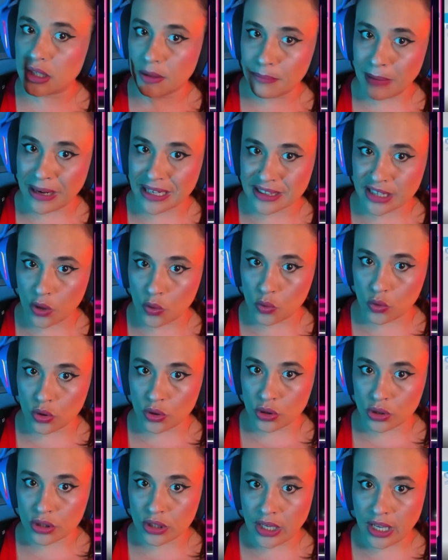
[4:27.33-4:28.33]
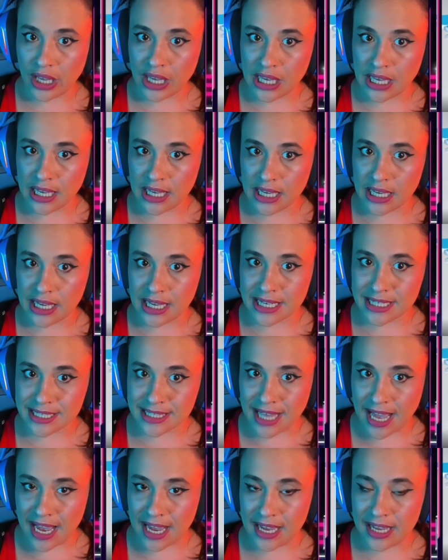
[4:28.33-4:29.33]
Parte 1. Eh,
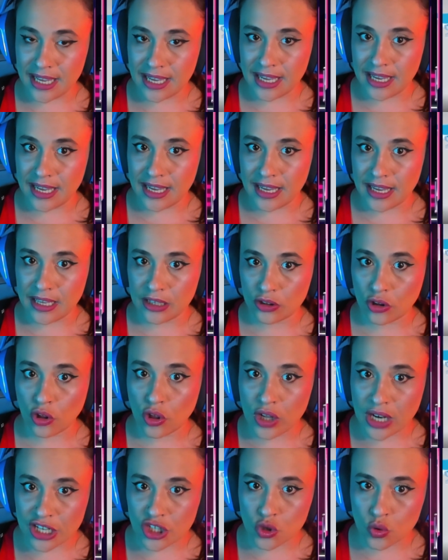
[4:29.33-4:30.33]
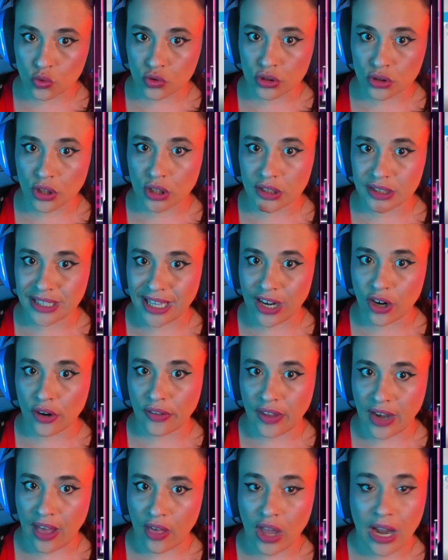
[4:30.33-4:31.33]
está eh, todo el asunto del
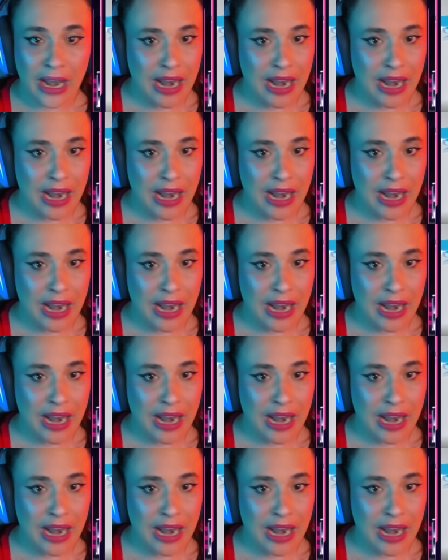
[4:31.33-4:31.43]
ordenador.